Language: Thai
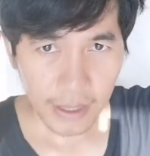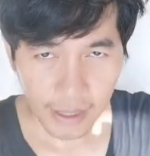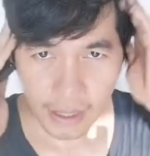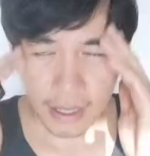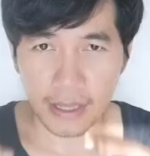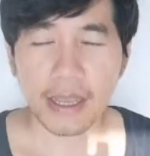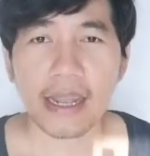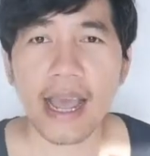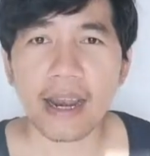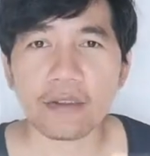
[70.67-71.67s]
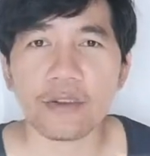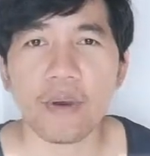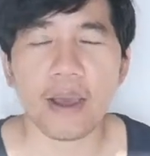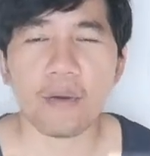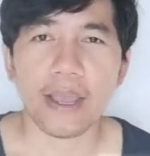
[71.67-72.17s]
โอเค ให้หน้าเราส
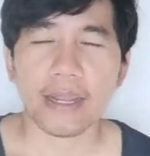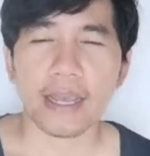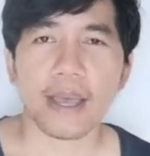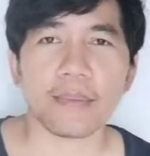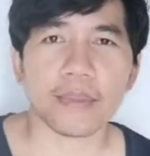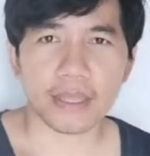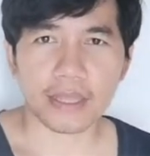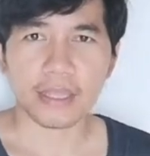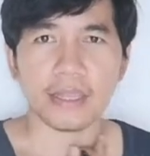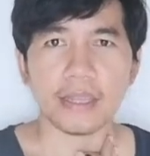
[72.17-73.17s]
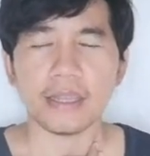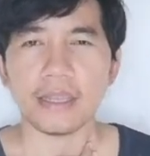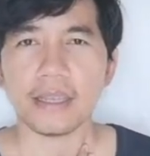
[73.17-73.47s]
ว่างไว้นะครับ นี่นี่นี่